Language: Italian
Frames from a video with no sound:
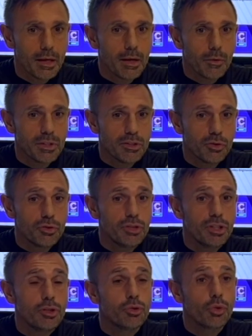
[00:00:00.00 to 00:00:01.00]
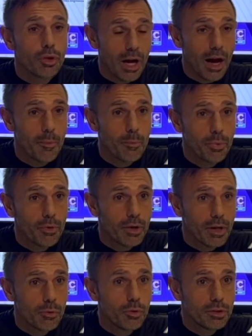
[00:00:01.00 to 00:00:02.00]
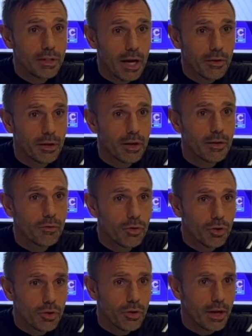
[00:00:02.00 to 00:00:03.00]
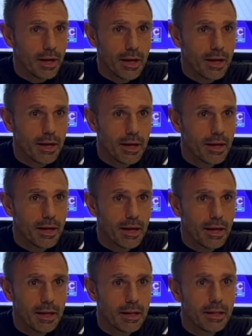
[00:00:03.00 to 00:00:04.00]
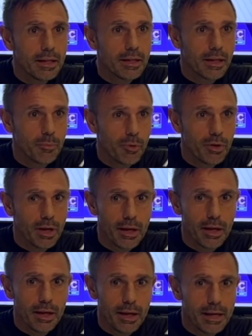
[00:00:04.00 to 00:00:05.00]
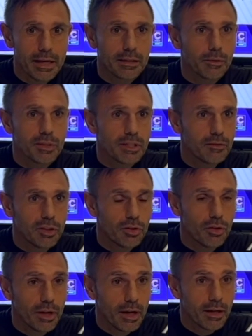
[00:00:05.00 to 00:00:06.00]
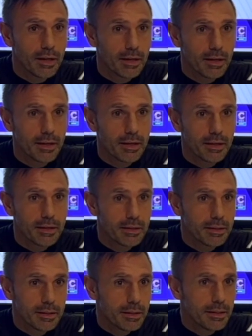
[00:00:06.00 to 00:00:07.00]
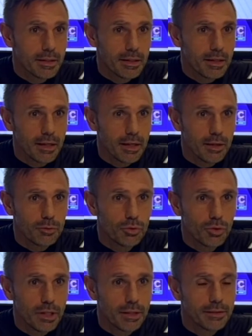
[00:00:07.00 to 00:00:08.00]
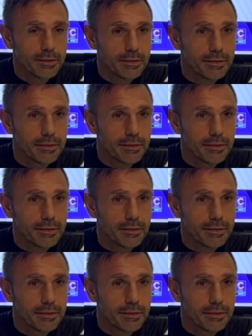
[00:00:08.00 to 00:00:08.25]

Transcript: questi consigli sul campo, nel quotidiano, nel lavoro, è, è lì che poi è, è nata questa vittoria, è, è tutto lì.